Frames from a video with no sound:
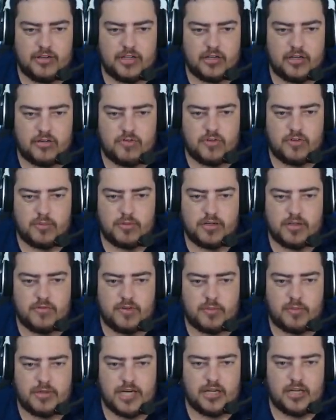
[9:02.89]
Então vamos que
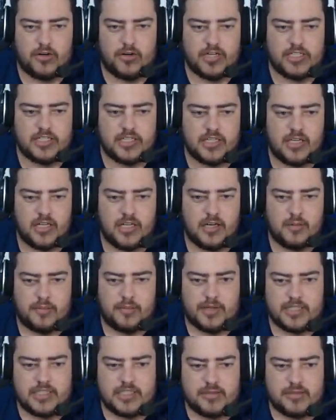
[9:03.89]
vamos, que é nóis.
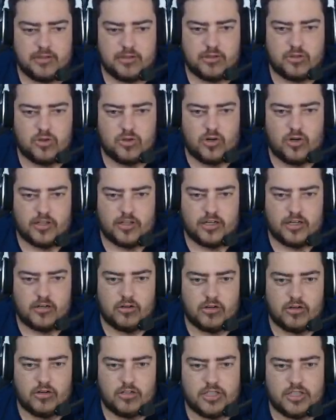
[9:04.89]
Pra cima do Tottenham,
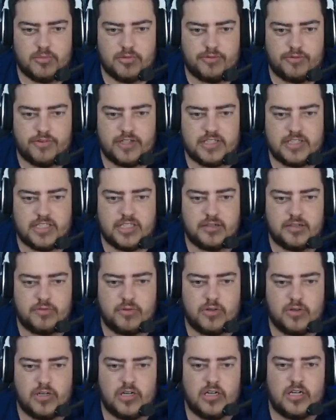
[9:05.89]
coloquei o time
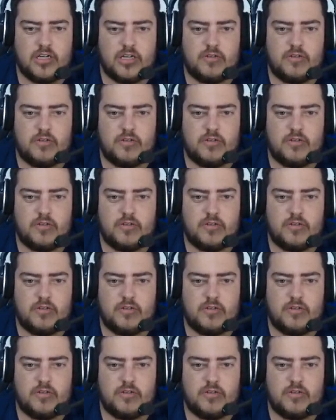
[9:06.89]
ofensivo.